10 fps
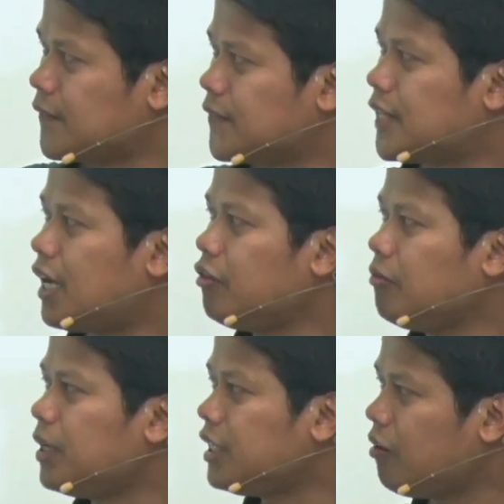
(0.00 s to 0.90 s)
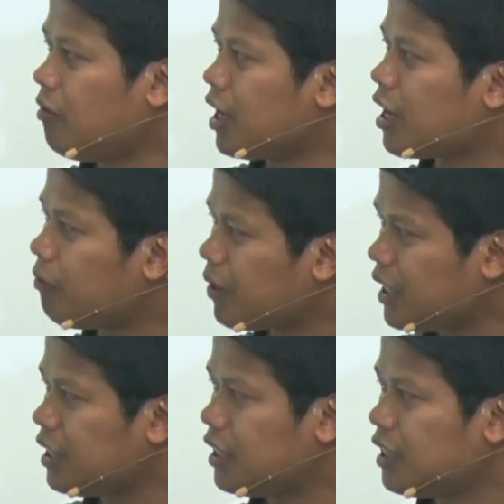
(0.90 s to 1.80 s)
na anuman daw ang
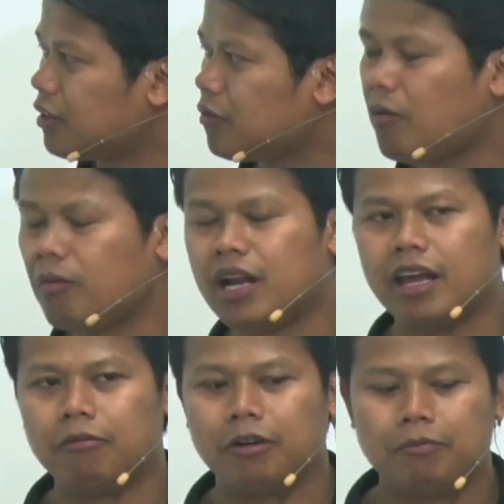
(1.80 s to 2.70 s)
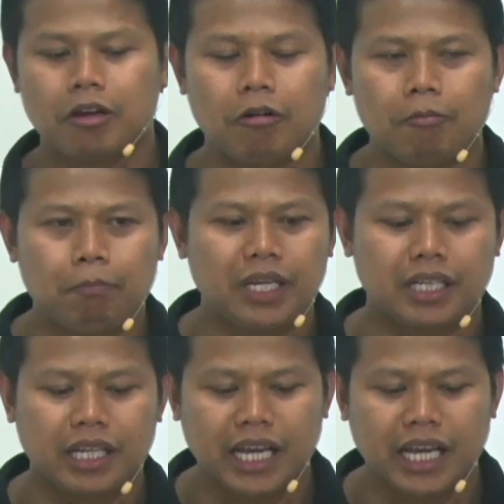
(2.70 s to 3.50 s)
gawin, we will never be completely